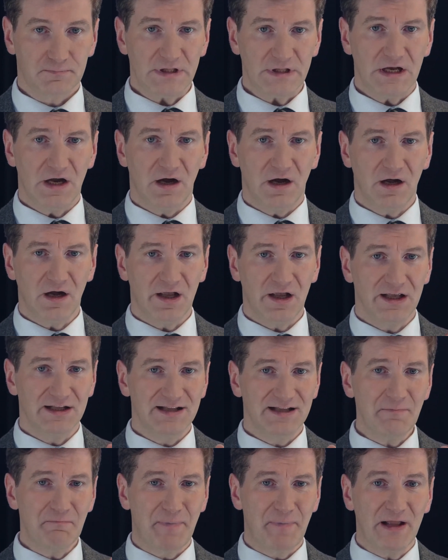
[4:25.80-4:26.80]
А, и
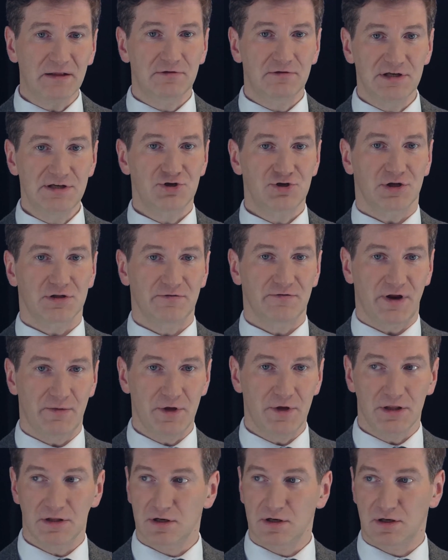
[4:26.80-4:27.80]
там 5000
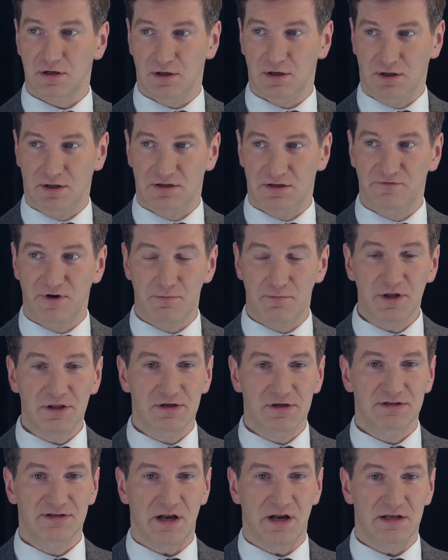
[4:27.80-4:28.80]
одновременных,
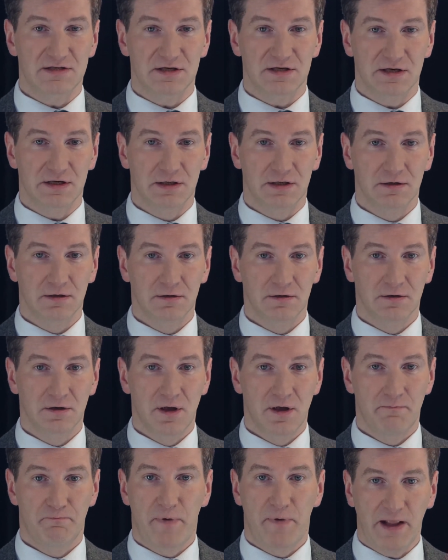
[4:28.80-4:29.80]
одновременных зрителей.
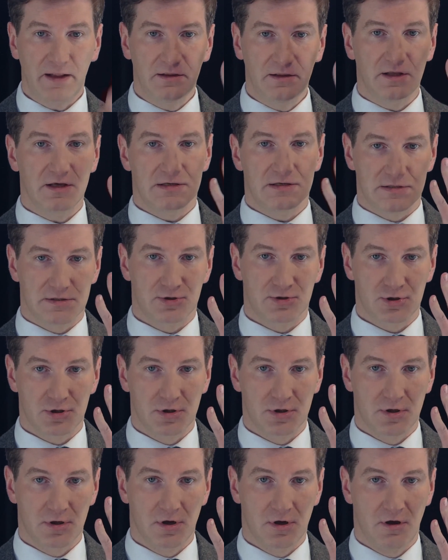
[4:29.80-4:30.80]
5000
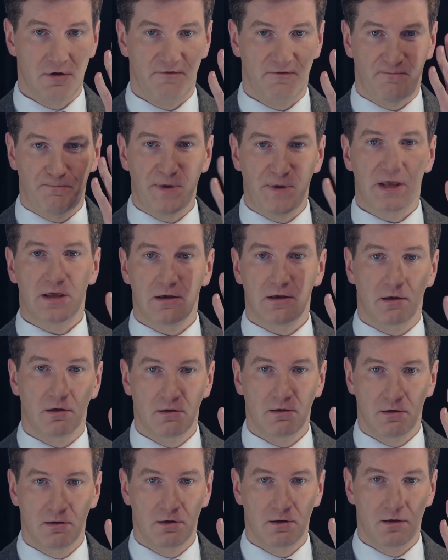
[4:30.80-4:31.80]
в пике.
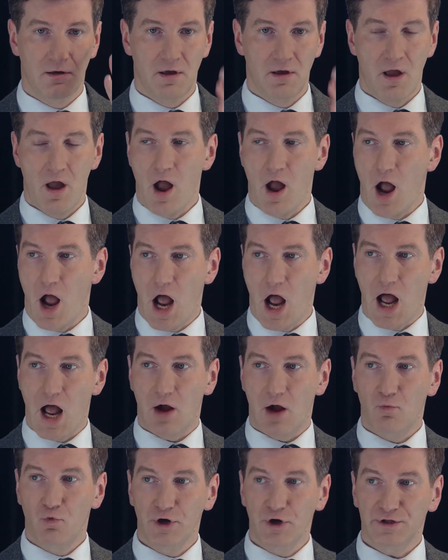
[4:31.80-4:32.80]

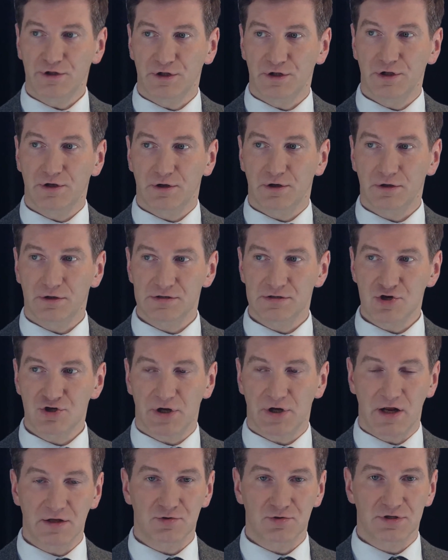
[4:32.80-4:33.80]
А у этой, э, значит,
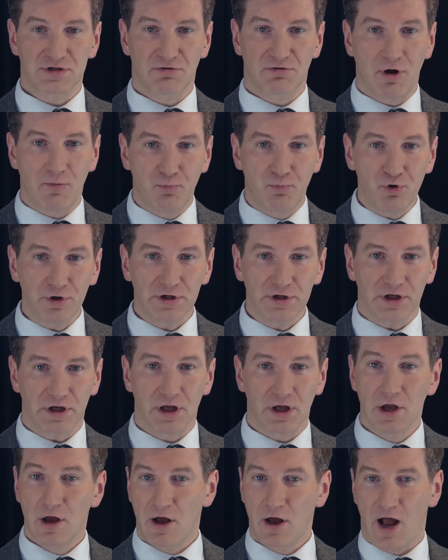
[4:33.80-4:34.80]
радио «Свободы»
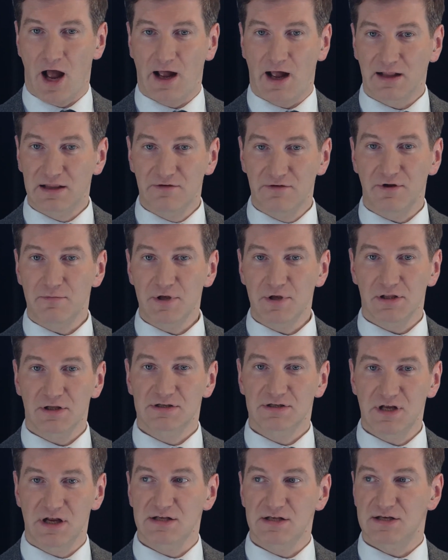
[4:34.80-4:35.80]
одновременных
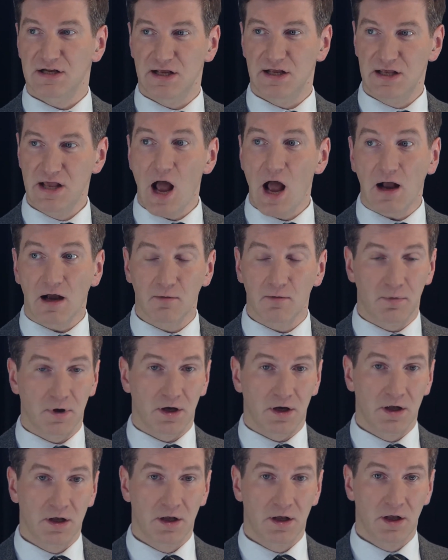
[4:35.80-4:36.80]
зрителей якобы
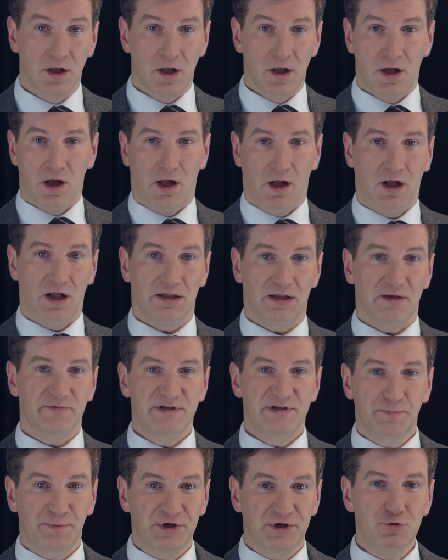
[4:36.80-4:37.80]
там
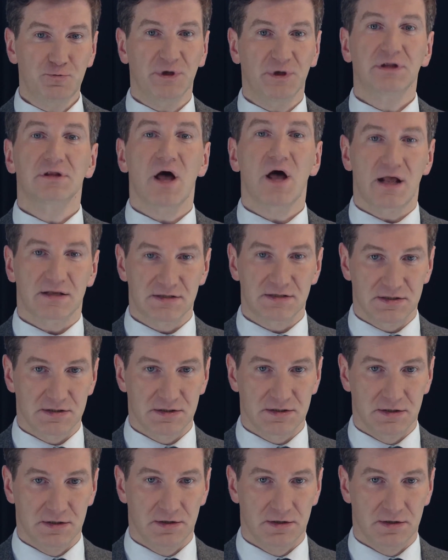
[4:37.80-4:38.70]
типа 1015.